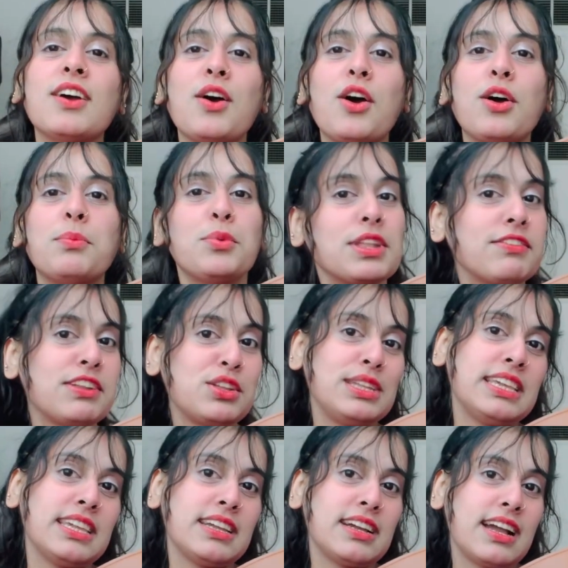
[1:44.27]
और पूरी वीडियो
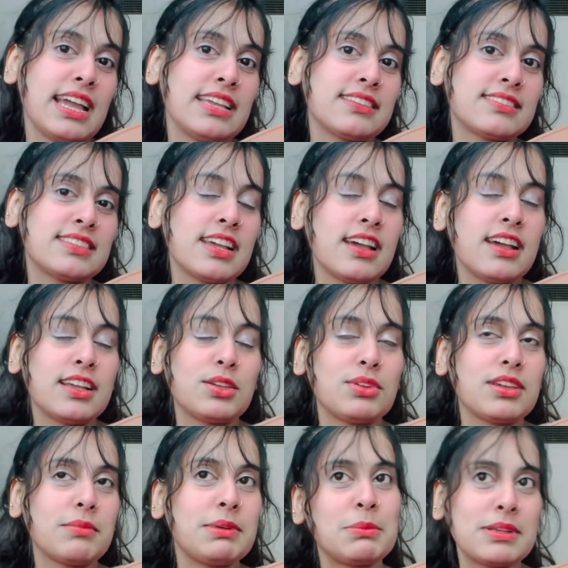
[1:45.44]
देखिएगा गाइस
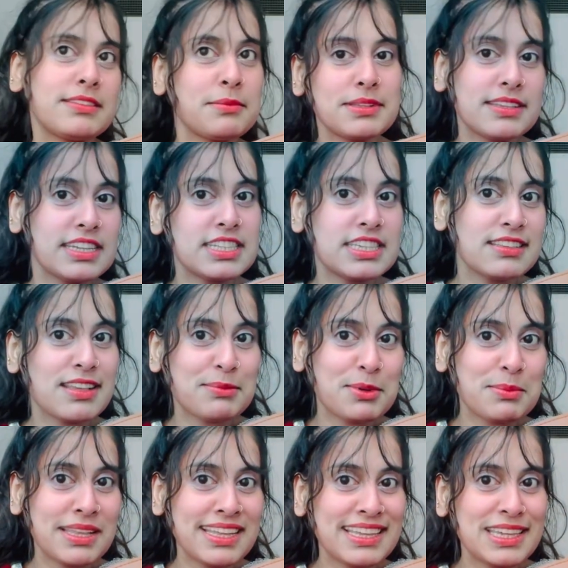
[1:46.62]
क्योंकि बड़े मजे मजे की चीजें आपको
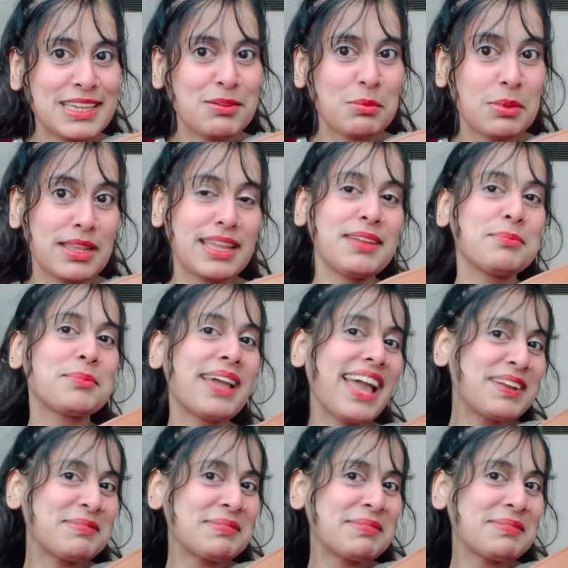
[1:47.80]
मिलेंगी मेरे बैग